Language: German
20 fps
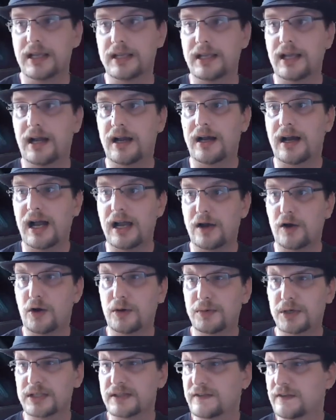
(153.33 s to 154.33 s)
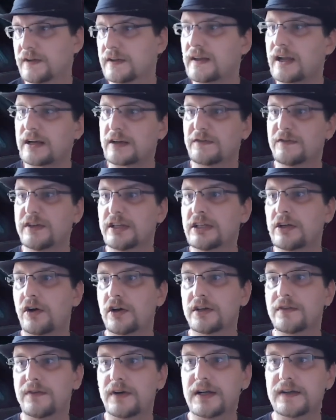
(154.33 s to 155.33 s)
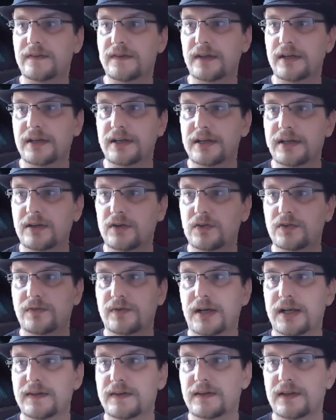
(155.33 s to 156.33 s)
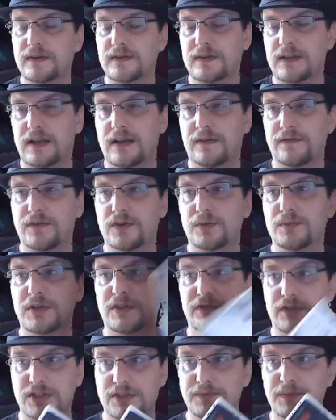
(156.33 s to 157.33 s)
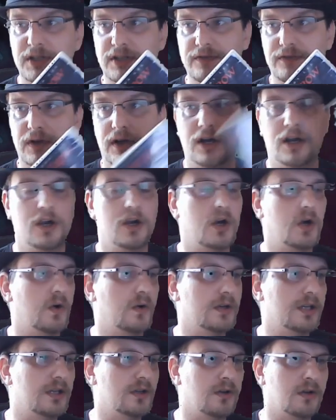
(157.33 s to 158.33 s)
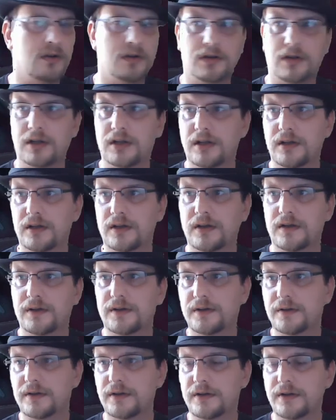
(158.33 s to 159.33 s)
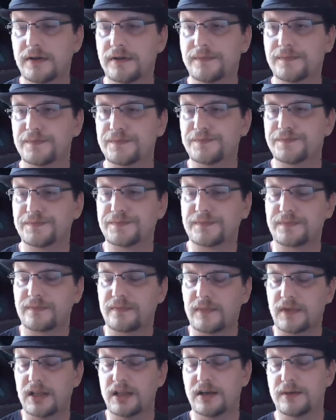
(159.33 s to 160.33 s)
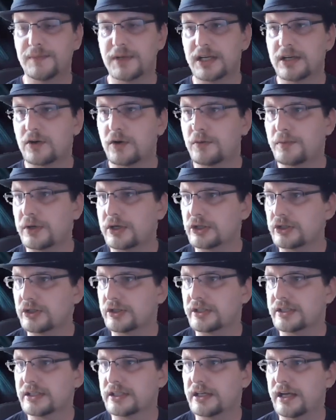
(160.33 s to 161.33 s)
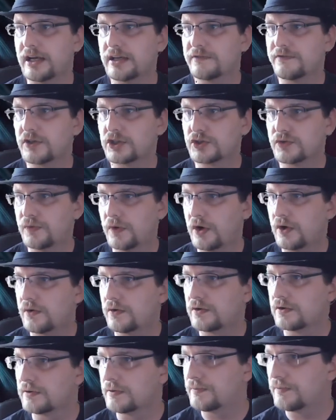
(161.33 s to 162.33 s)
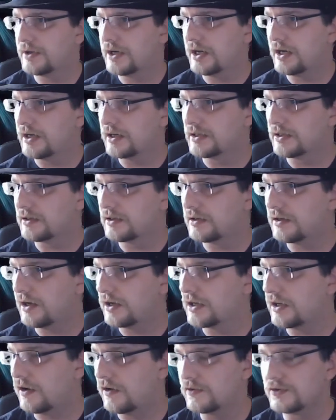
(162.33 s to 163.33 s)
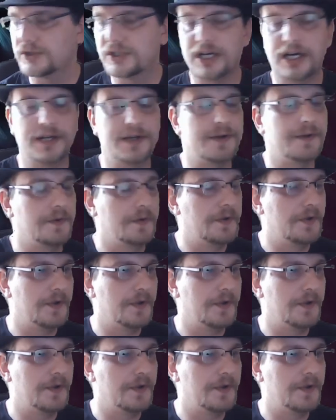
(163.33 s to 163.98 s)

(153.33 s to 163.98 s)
Ja, iRobot sagt vielen euch was, äh, und zwar ist das der Film mit Will Smith und den, äh, ähm, hier mit den Robotern, die eine Verschwörung planen, einen Aufstand.